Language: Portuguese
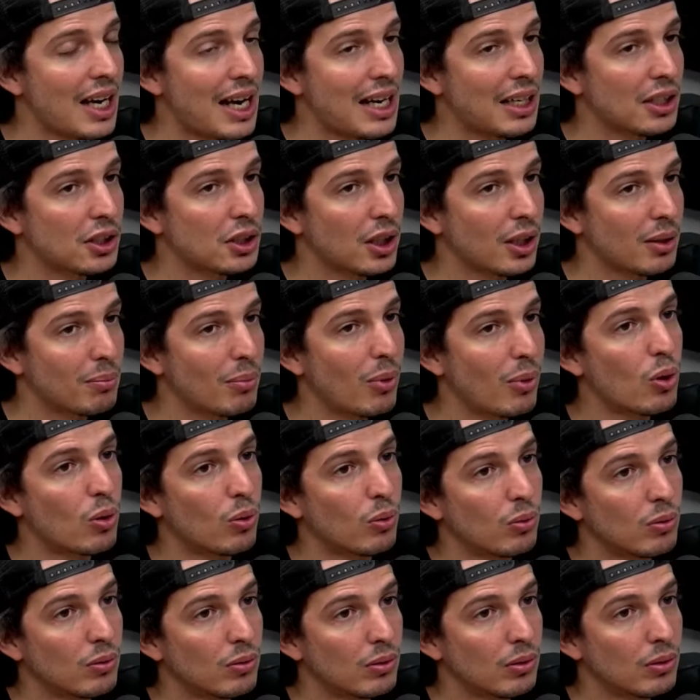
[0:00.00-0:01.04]
acha,
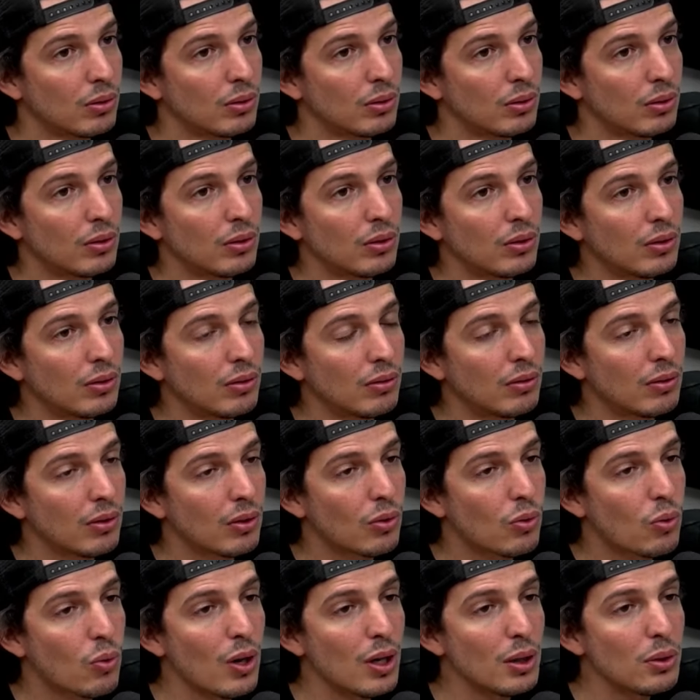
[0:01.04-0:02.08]
bom,
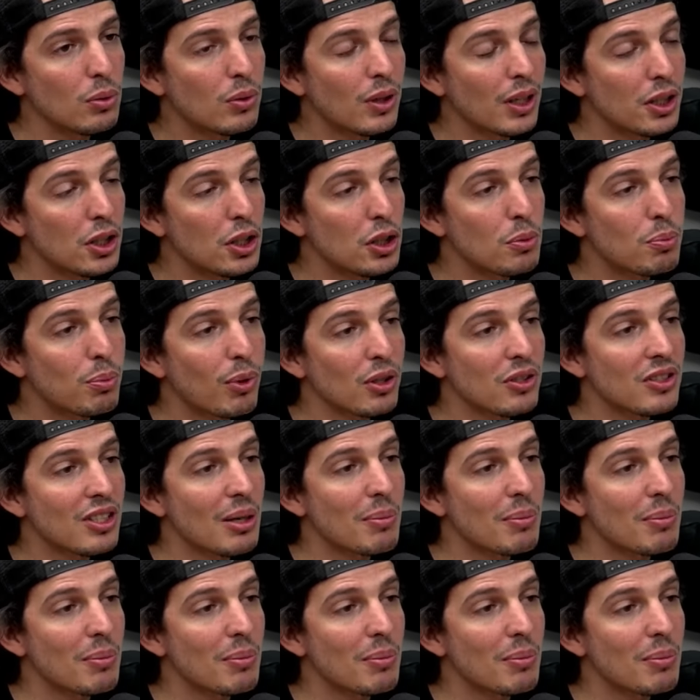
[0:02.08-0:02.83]
quando que a gente pode